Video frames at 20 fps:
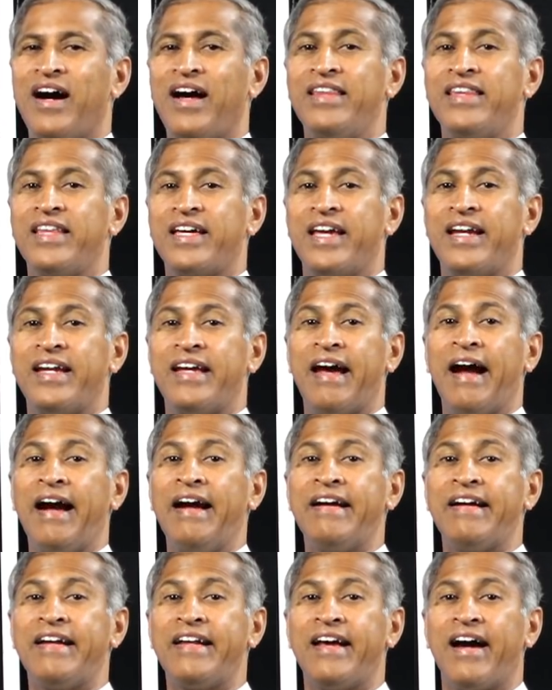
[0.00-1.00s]
అందుకని
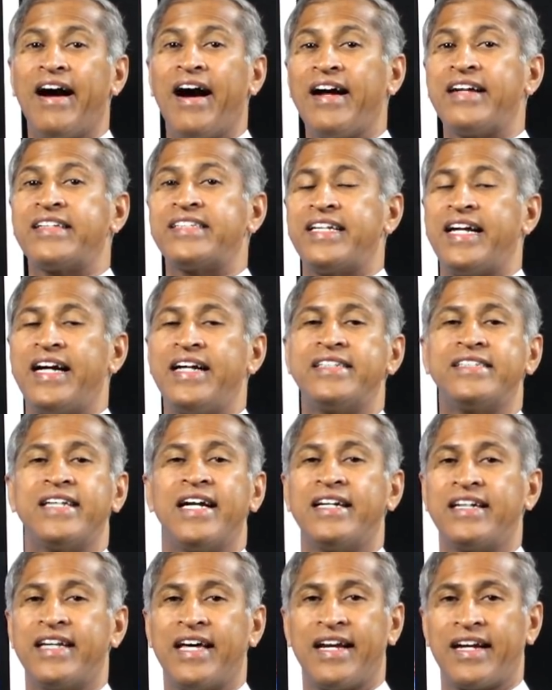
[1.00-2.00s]
యాంటీ ఆక్సిడెంట్స్
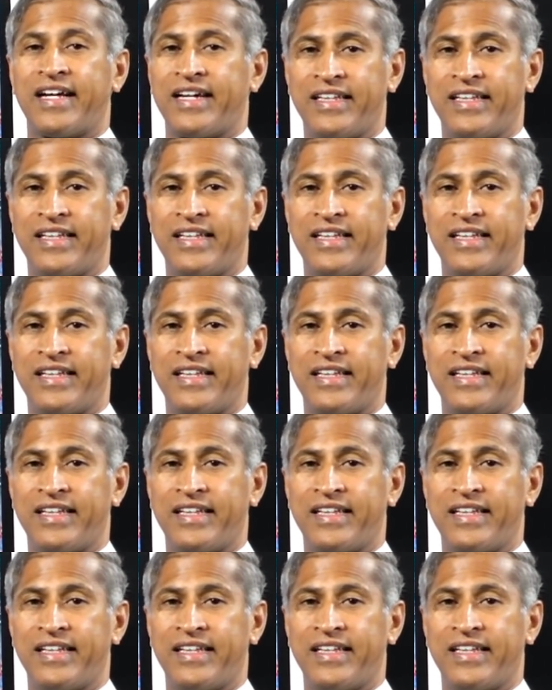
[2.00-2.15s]
అంటారు